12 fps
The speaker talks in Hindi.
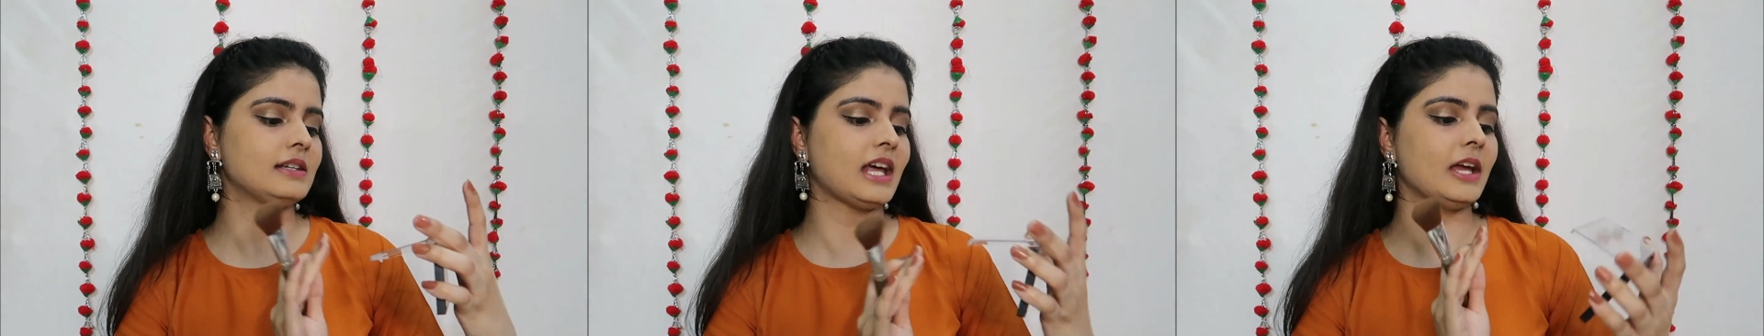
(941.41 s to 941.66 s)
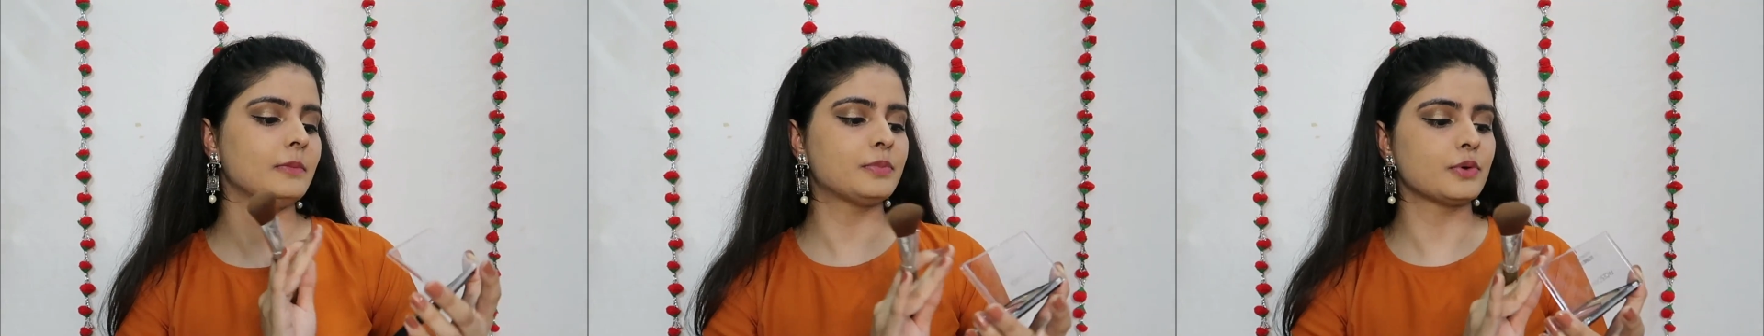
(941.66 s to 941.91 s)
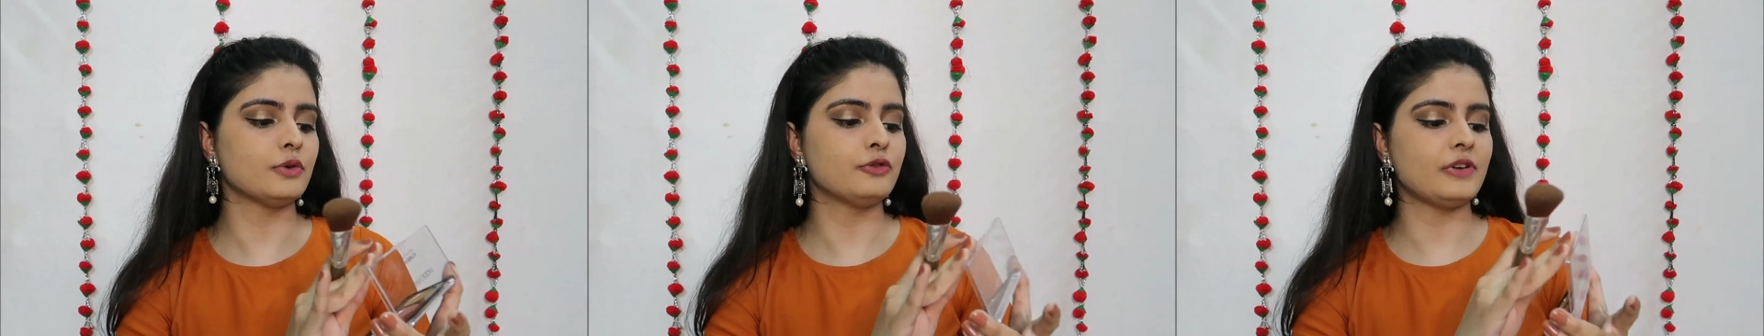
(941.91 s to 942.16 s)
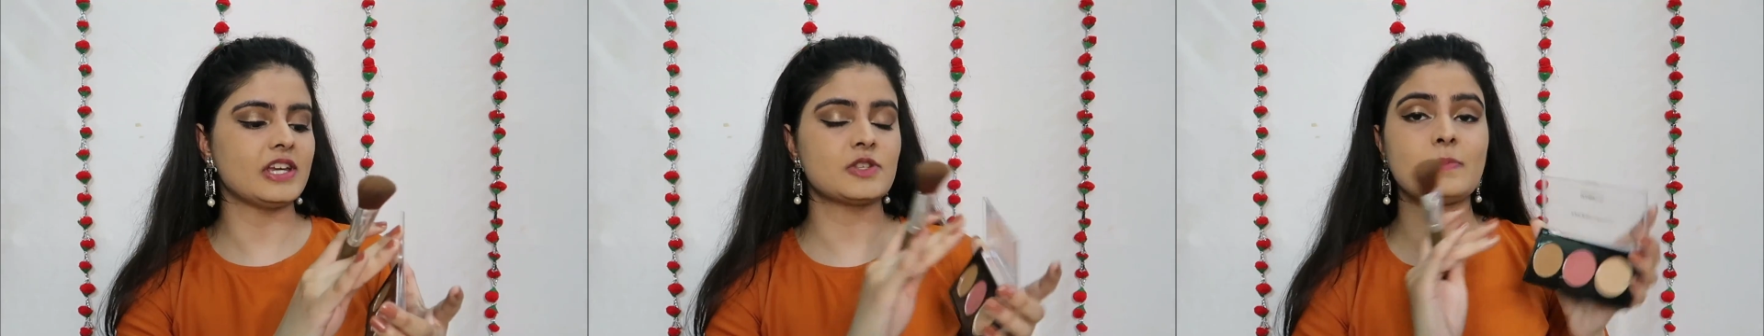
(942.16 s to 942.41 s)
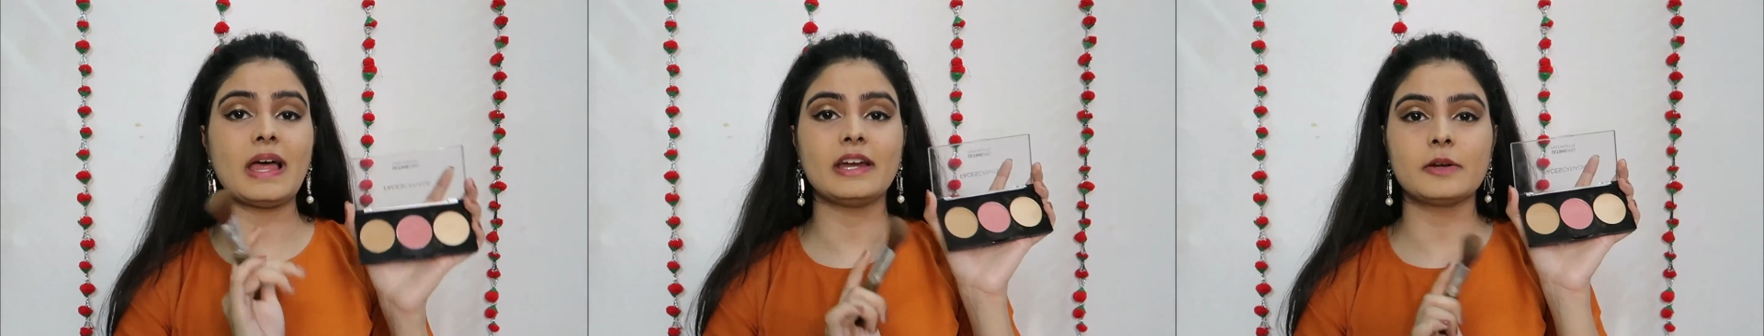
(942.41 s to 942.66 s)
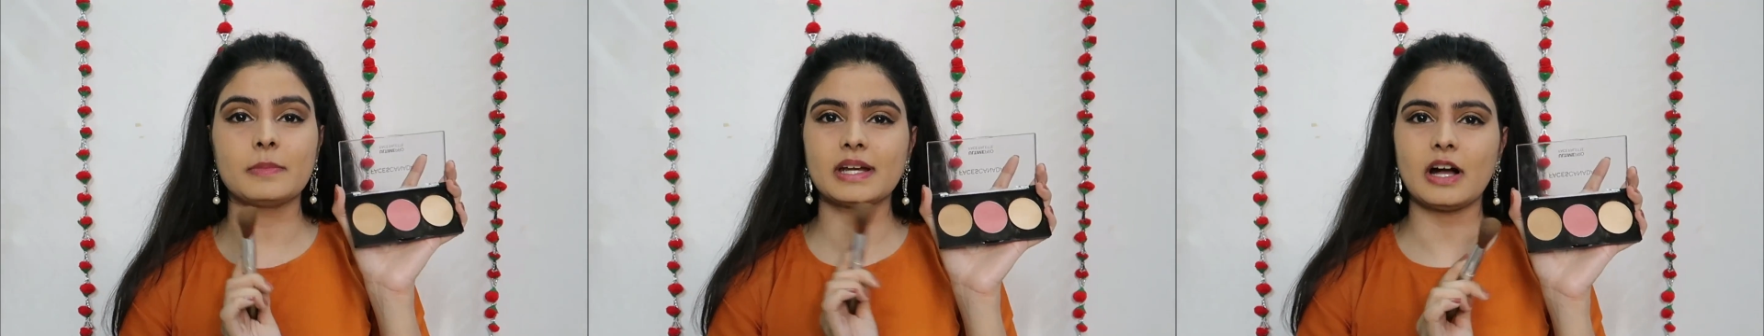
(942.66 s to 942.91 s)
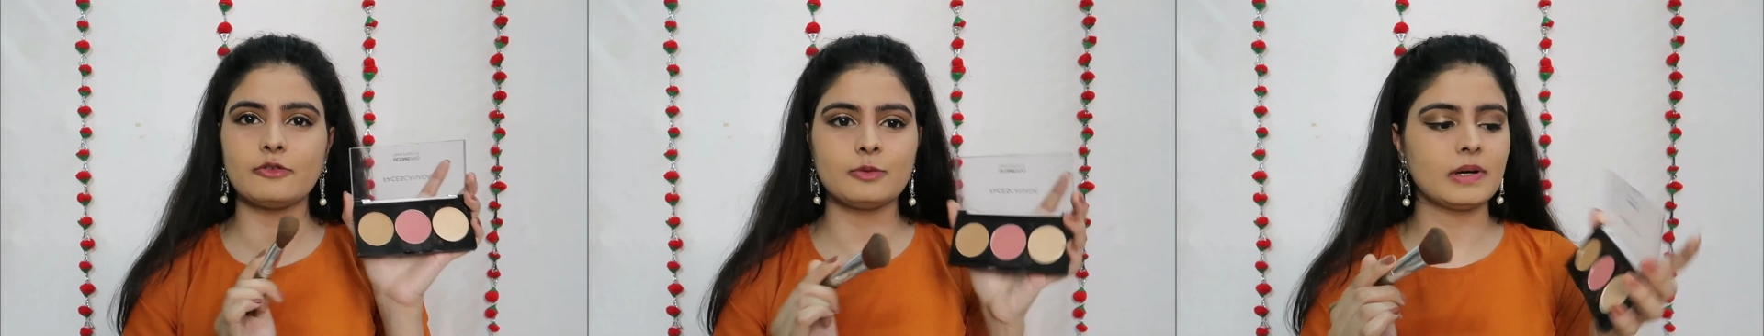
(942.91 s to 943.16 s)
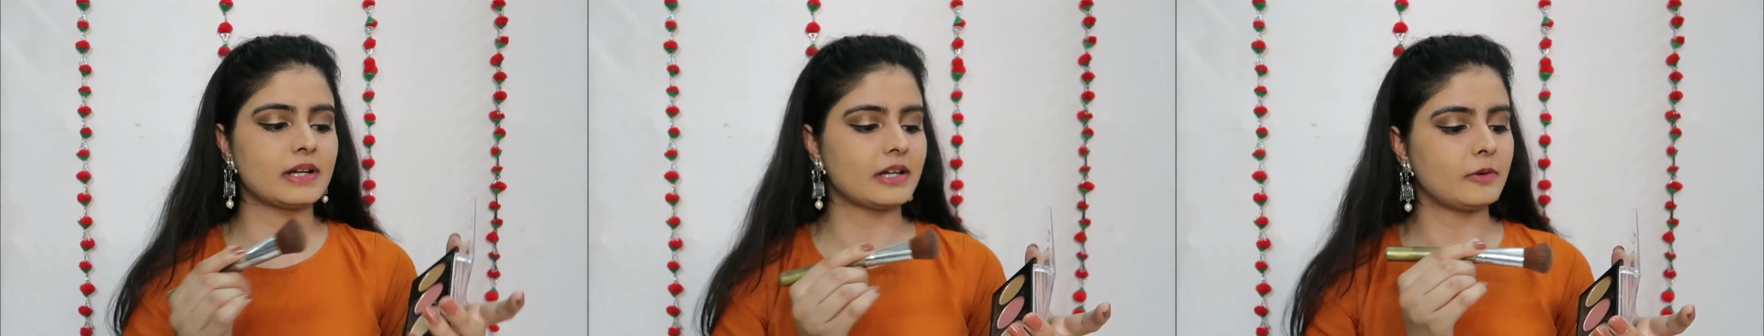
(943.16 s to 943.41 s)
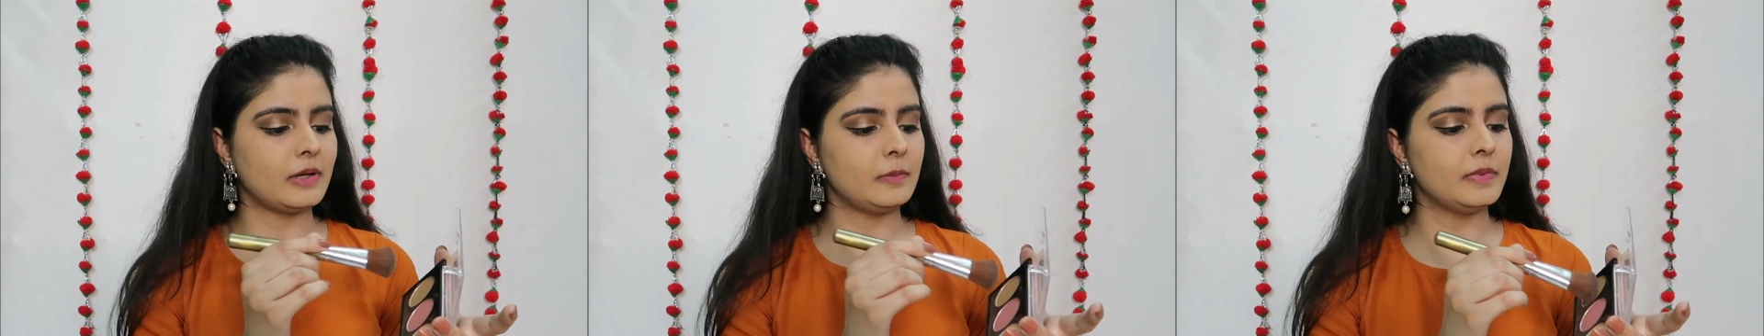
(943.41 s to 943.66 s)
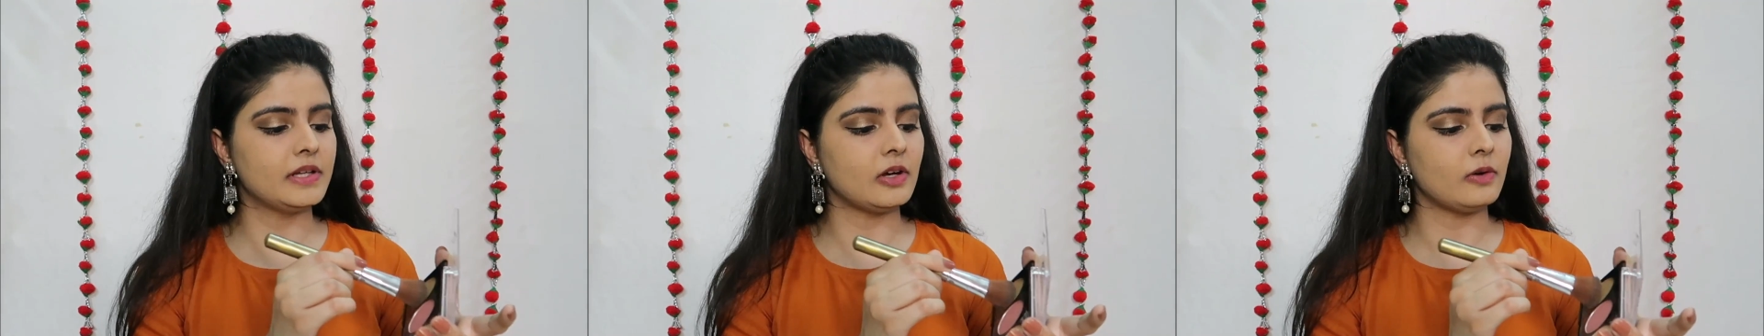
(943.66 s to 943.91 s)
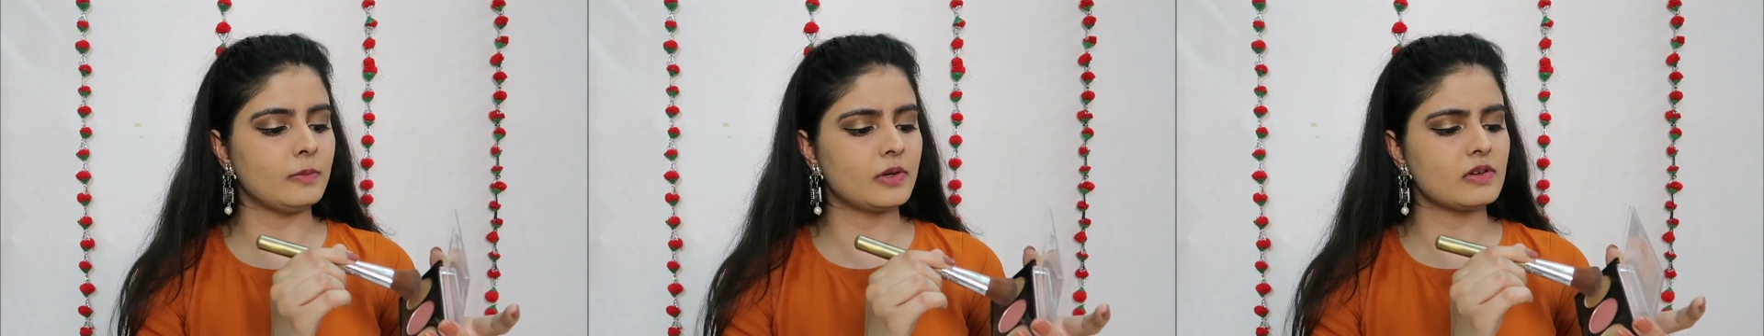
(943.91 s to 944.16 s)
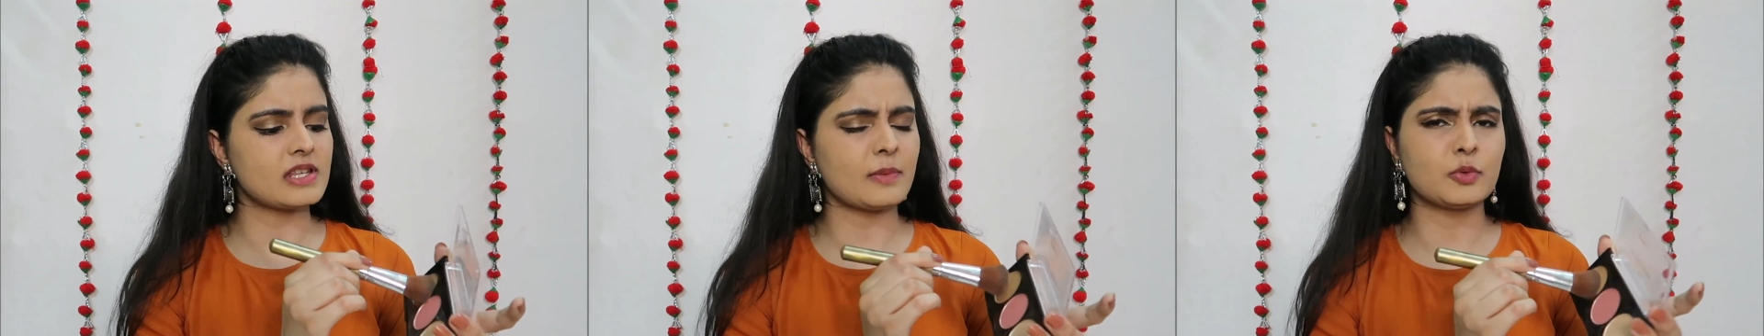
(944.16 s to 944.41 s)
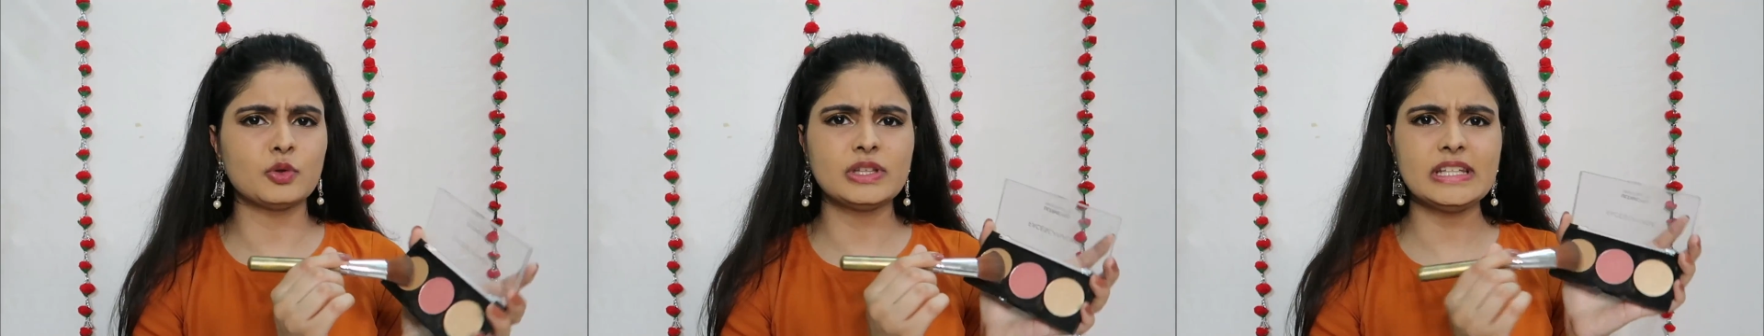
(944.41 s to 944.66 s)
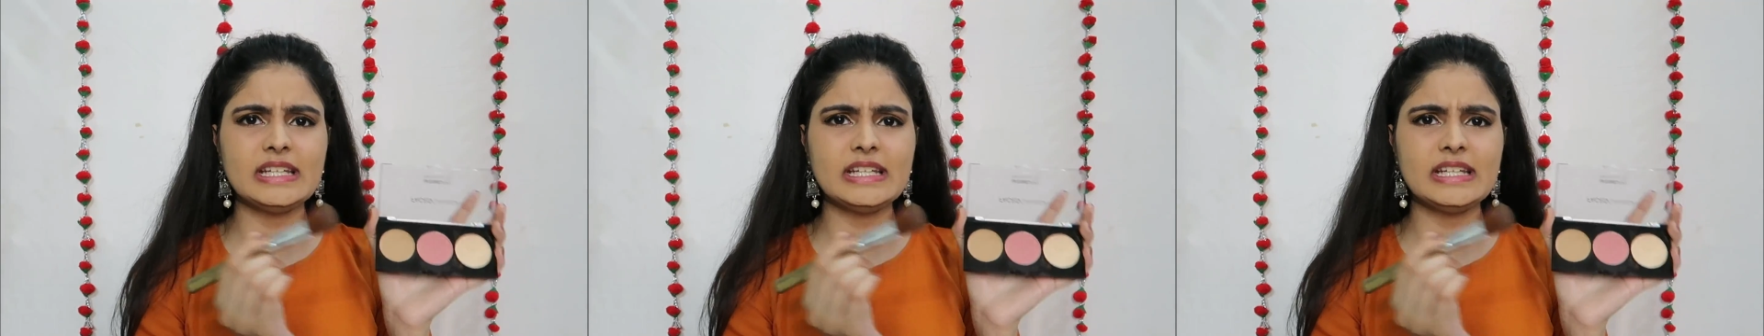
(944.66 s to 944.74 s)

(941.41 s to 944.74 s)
अल्टाइम प्रो फेस पैलेट मैंने काफ़ी बार रिकमेंड भी किया हुआ है बिकॉज आपको